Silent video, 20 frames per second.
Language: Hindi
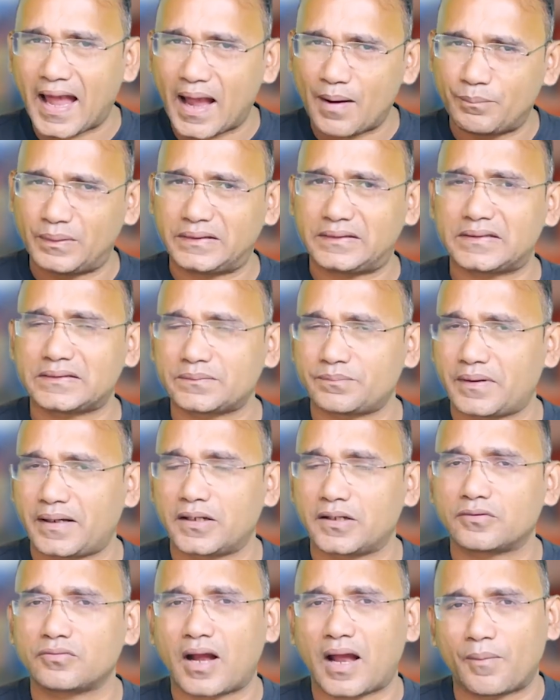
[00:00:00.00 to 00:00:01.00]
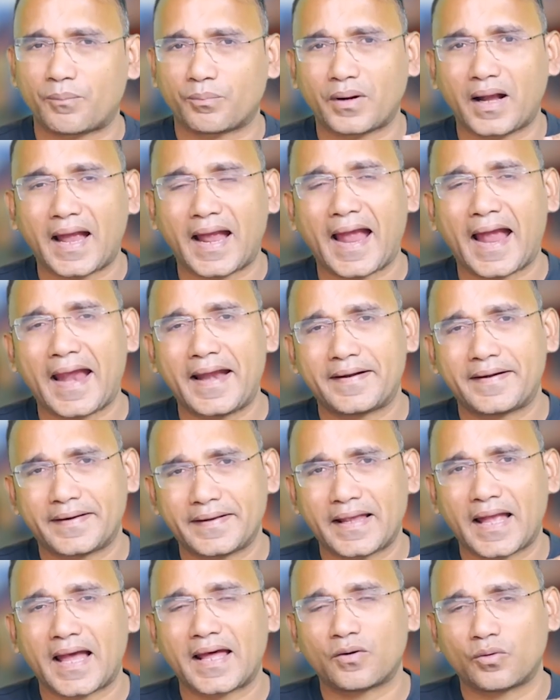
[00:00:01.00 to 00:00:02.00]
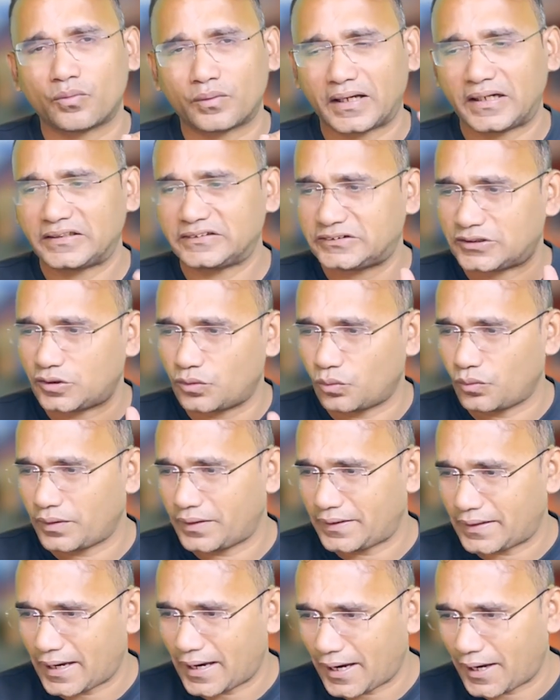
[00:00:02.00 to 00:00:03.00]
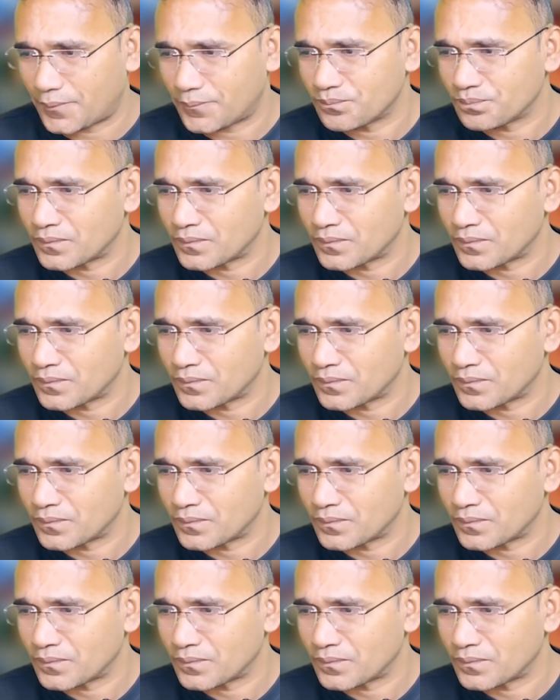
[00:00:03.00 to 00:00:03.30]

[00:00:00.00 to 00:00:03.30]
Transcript: आप बिजनेसमैन है तो आपका आईटीआर होना जरूरी है